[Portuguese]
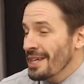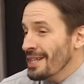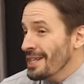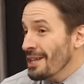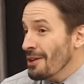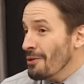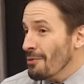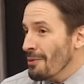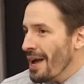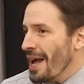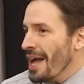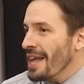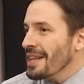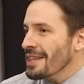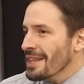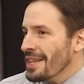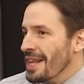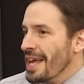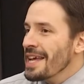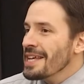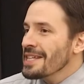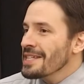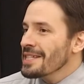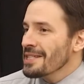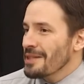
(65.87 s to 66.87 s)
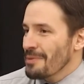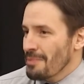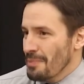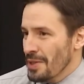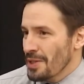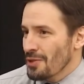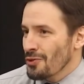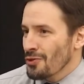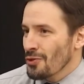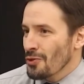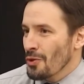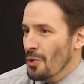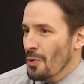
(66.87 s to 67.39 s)
Então, até essa
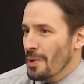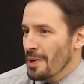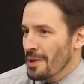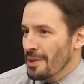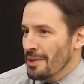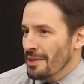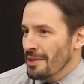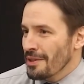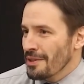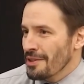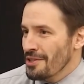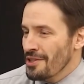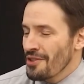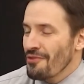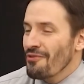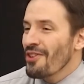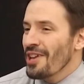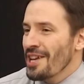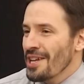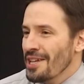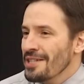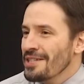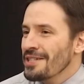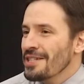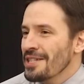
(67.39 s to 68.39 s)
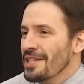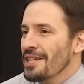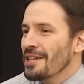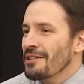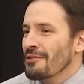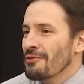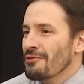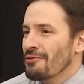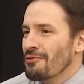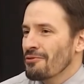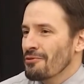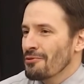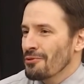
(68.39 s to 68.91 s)
pessoa diferencia,
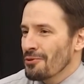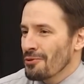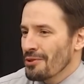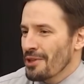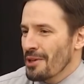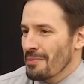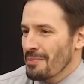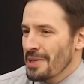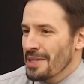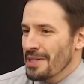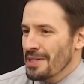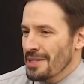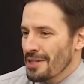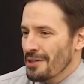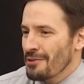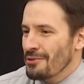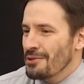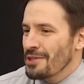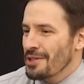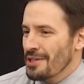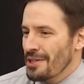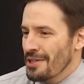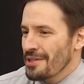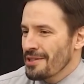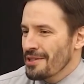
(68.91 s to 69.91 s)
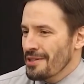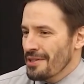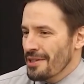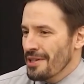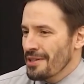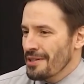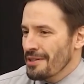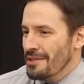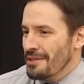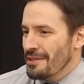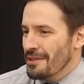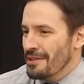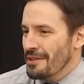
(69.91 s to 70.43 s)
no fundo, depressão de
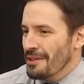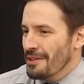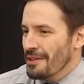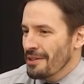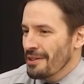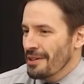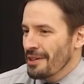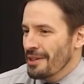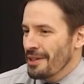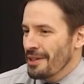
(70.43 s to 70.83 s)
tristeza, né?